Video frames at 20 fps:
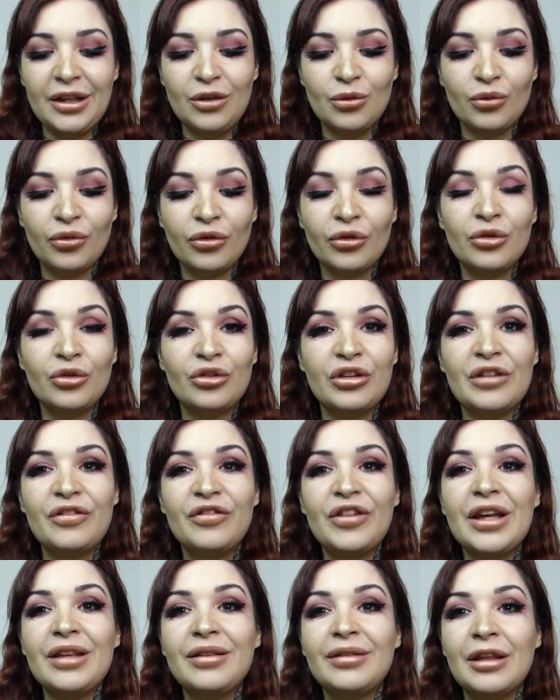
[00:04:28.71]
Donc ce que j'ai
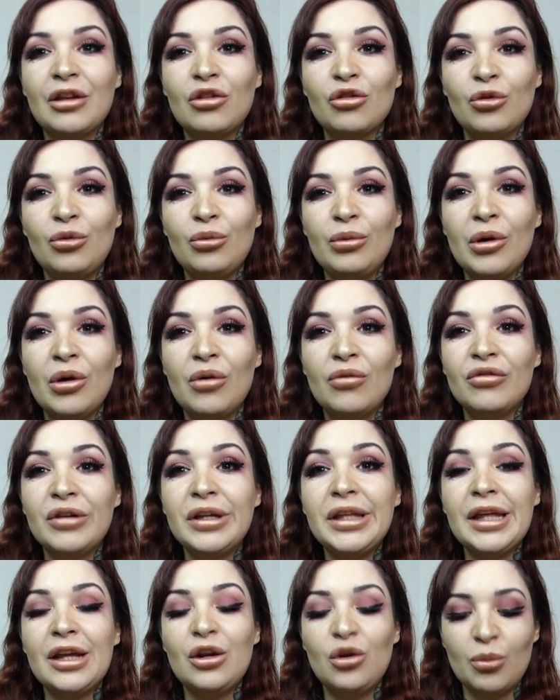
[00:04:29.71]
fait, c'est que je lui ai
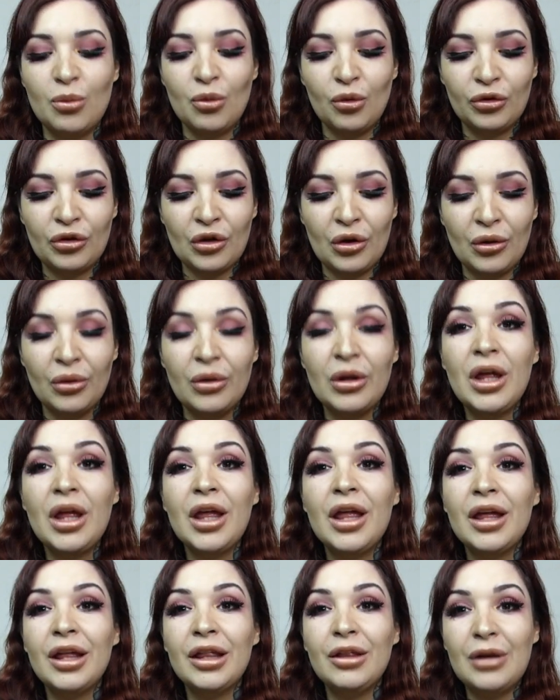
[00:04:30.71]
envoyé le montant
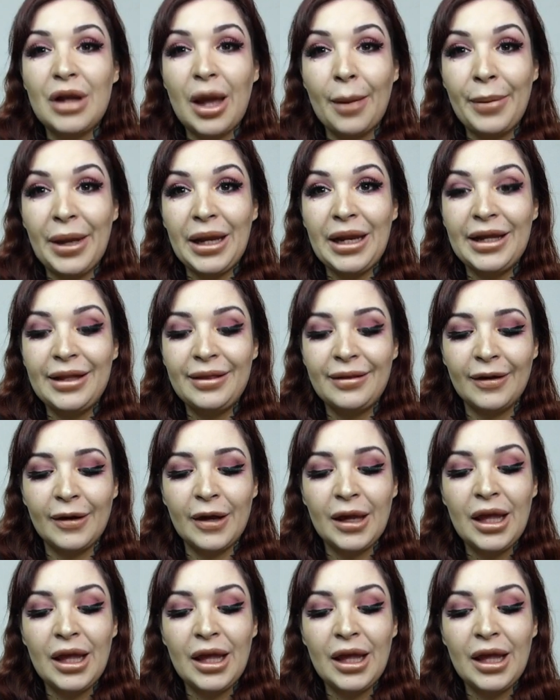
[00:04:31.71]
de la palette